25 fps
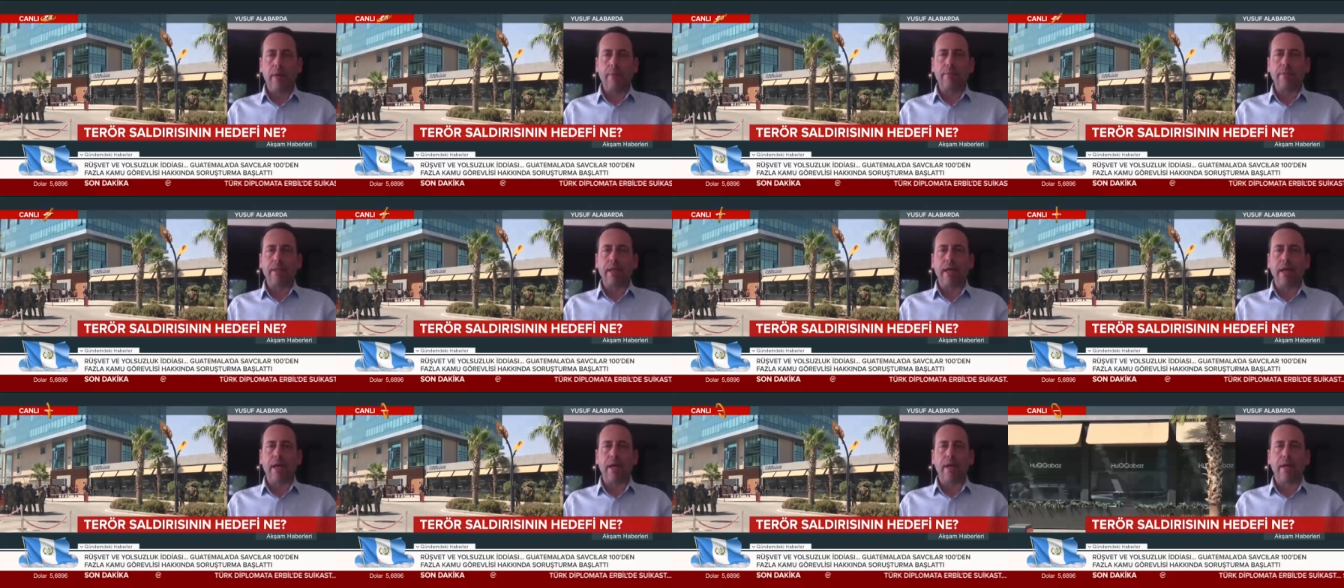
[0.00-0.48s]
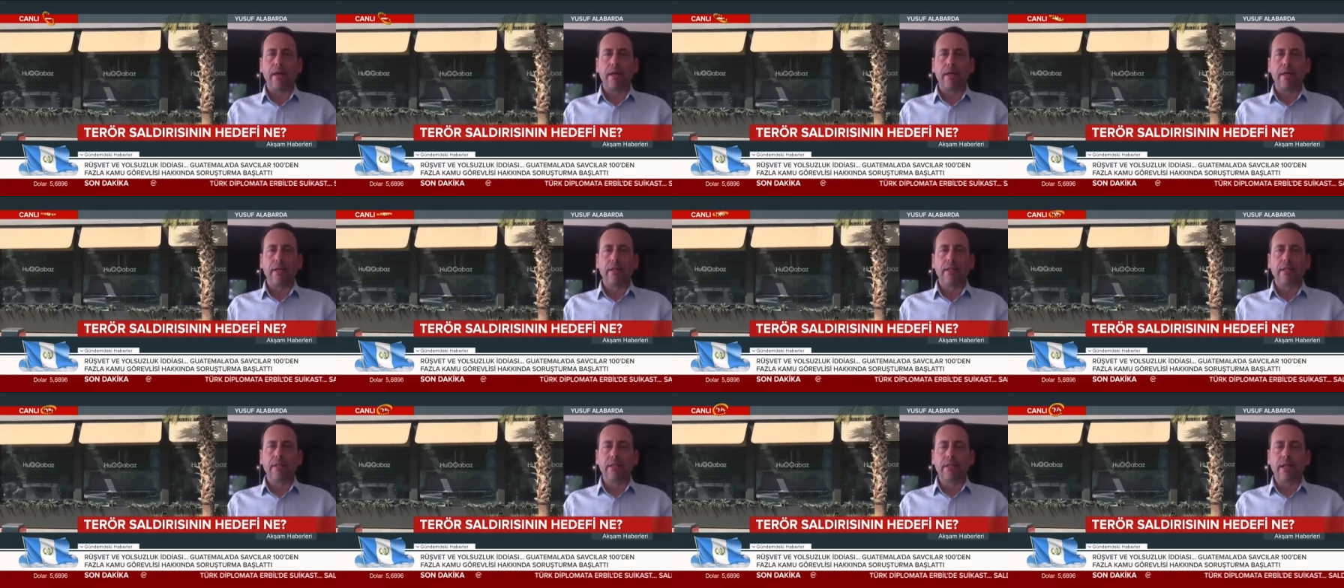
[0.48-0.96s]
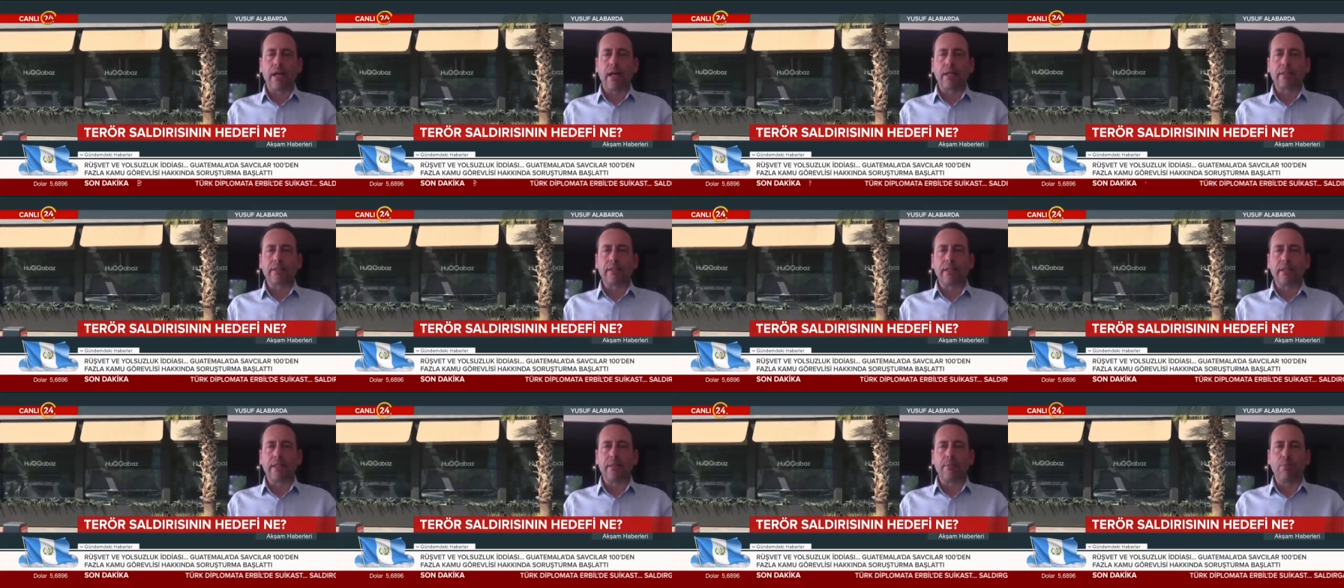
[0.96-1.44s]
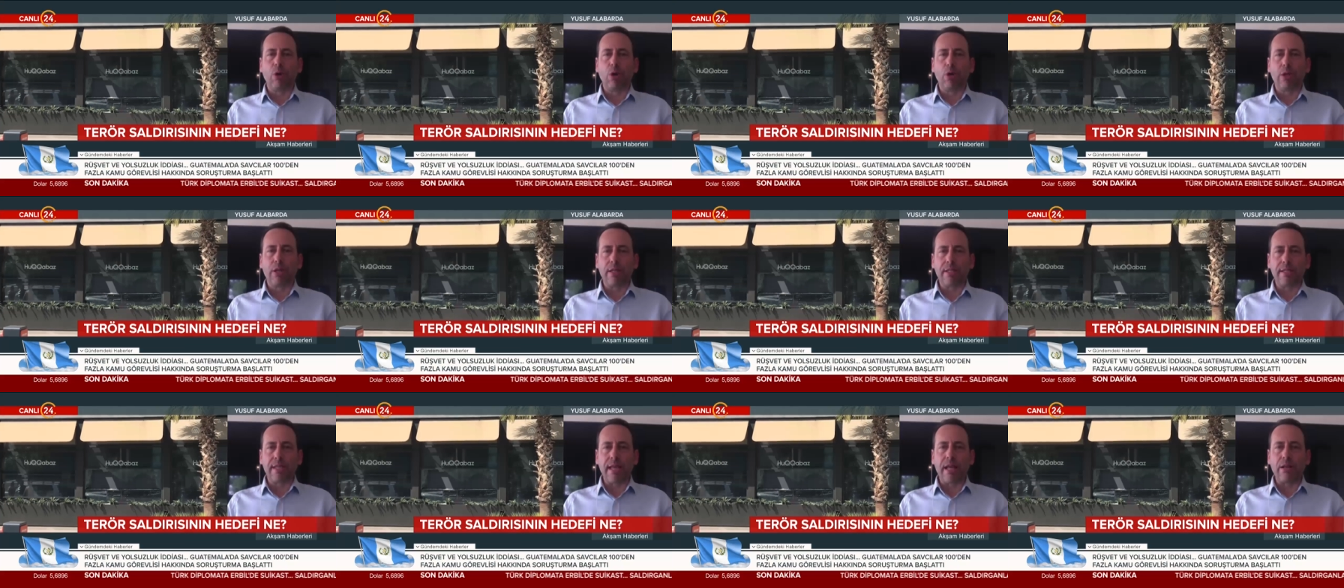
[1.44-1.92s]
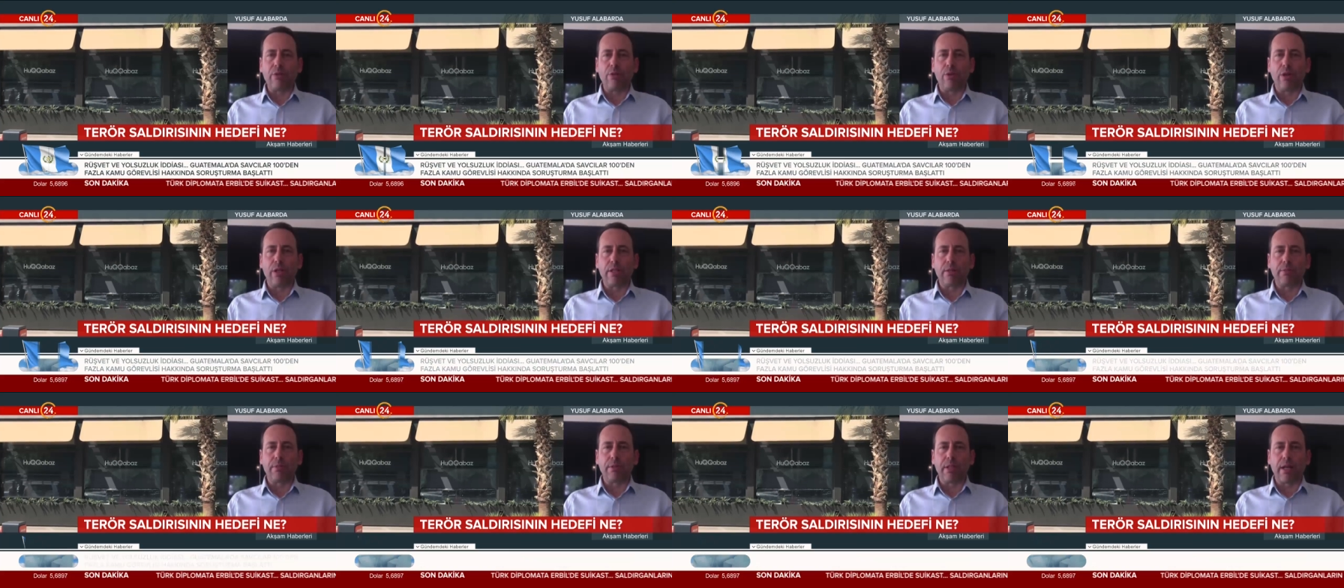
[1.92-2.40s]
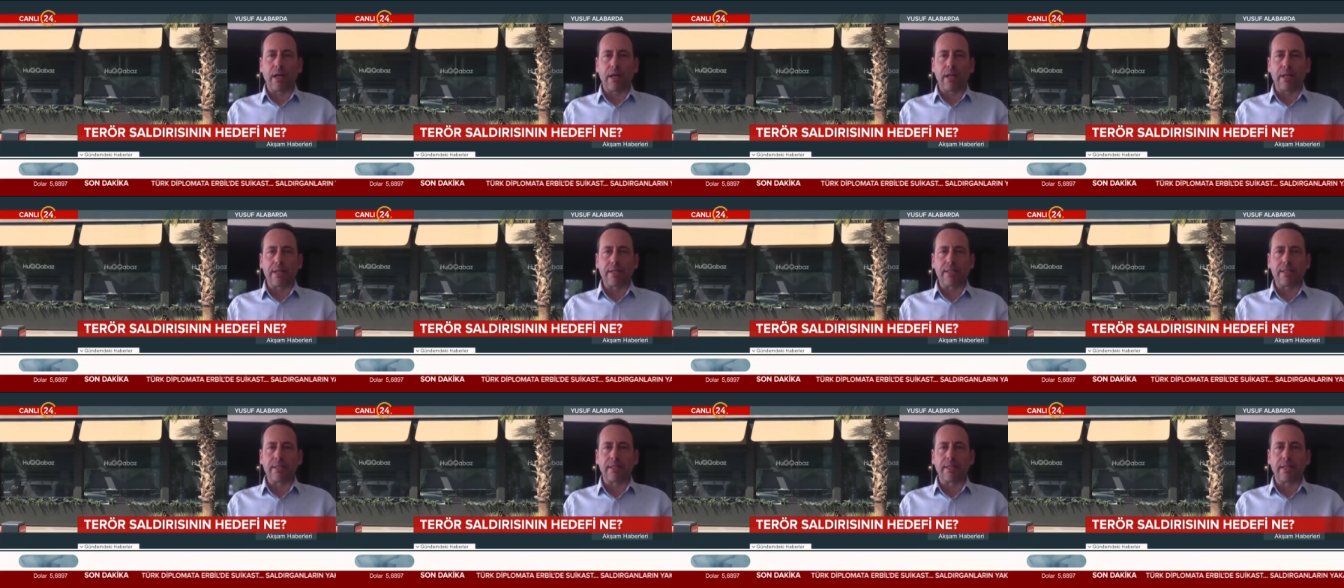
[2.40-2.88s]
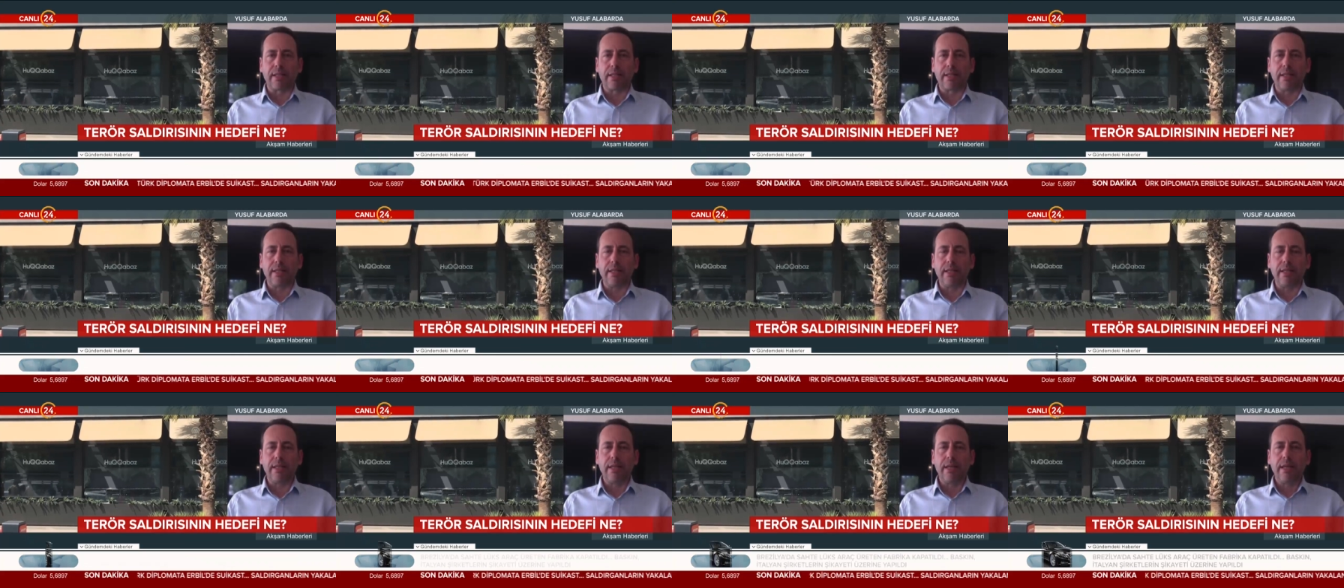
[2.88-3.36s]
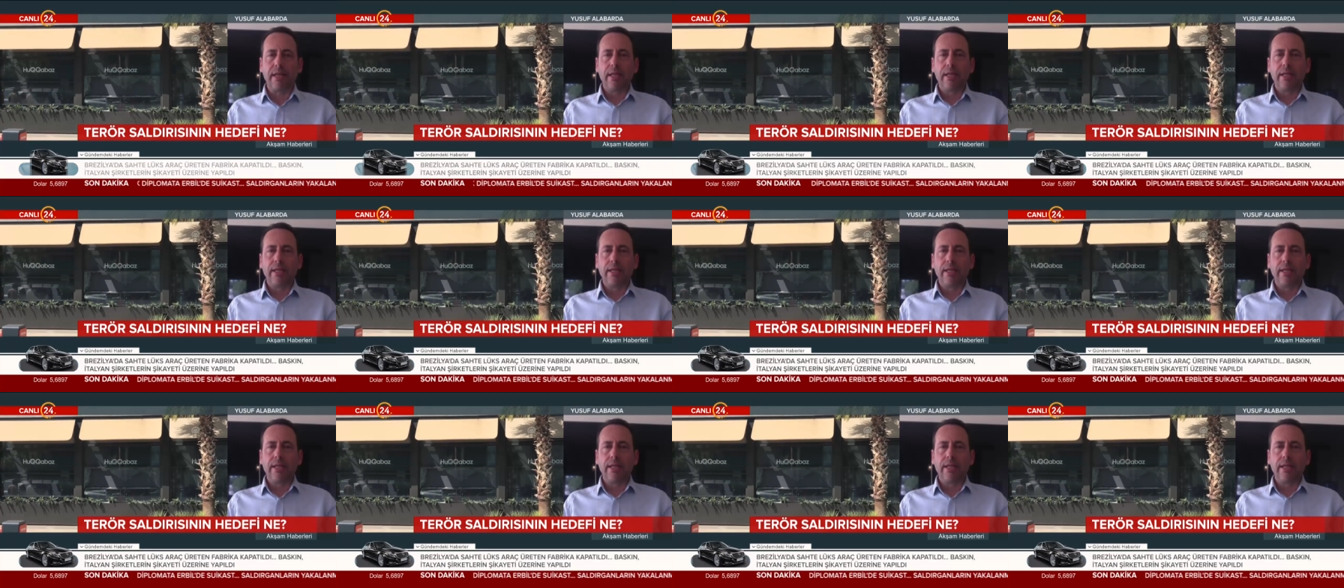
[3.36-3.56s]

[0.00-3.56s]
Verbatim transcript: hem de Irak'taki bölgesel yönetimin arasındaki